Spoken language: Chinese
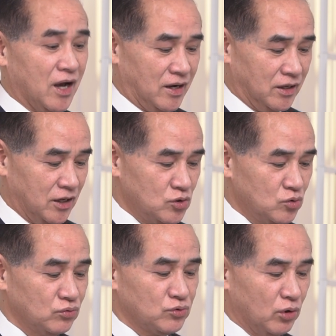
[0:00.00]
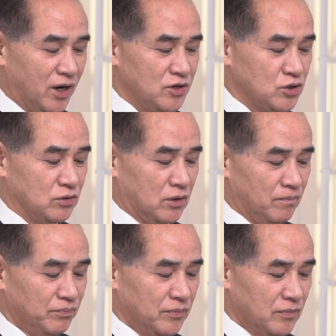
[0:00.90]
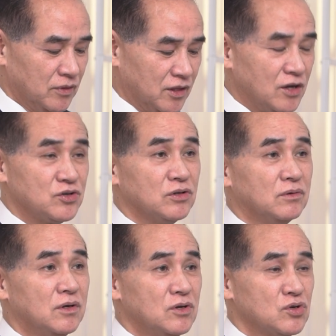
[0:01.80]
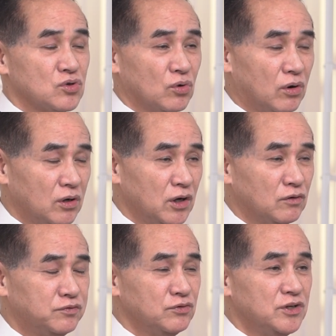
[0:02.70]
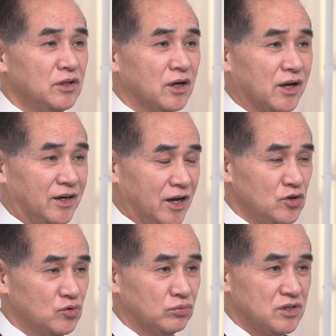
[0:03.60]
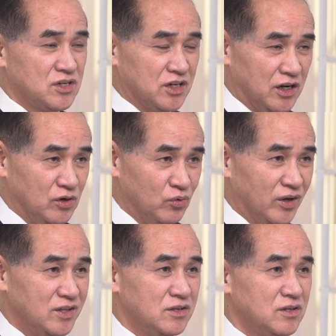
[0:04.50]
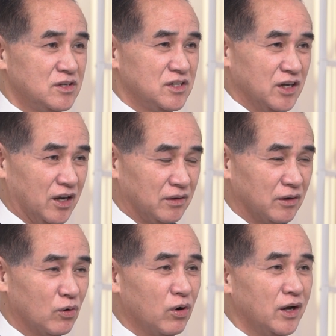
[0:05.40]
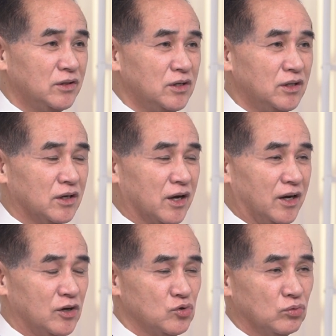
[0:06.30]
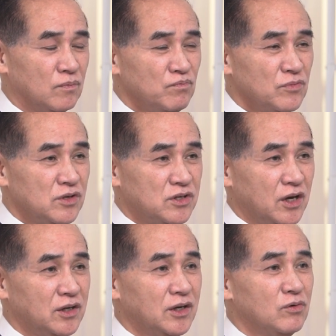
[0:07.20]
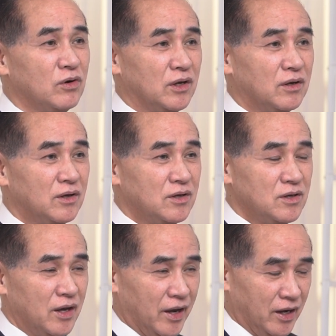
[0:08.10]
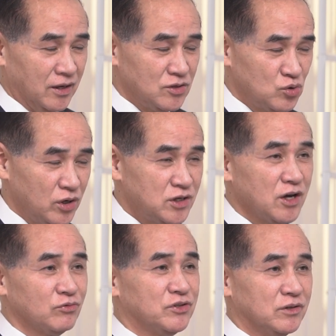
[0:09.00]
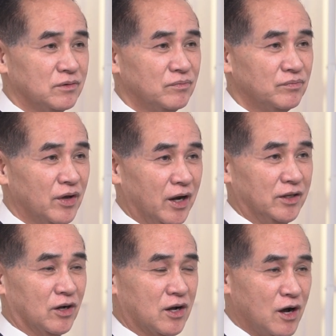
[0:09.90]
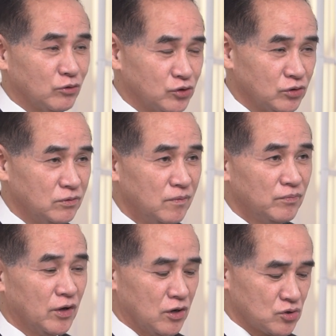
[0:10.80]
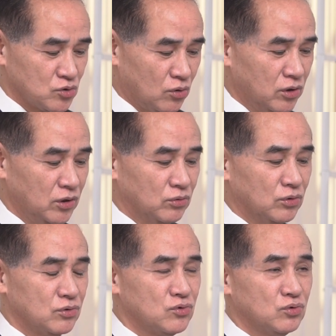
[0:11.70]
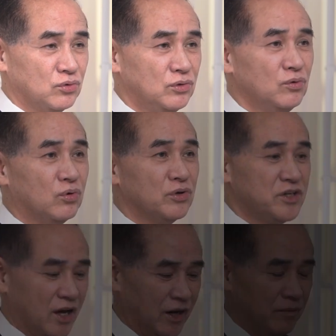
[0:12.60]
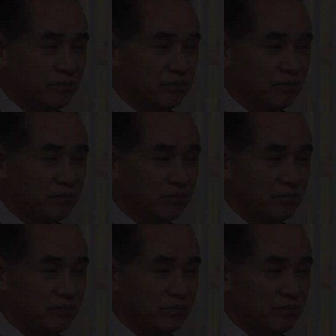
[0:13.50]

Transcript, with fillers: 橄榄树虽然死了，但是所有附近的橄榄树、整园、整块地的橄榄树却因为哎吹哨子哎的告知而所有都存活下来。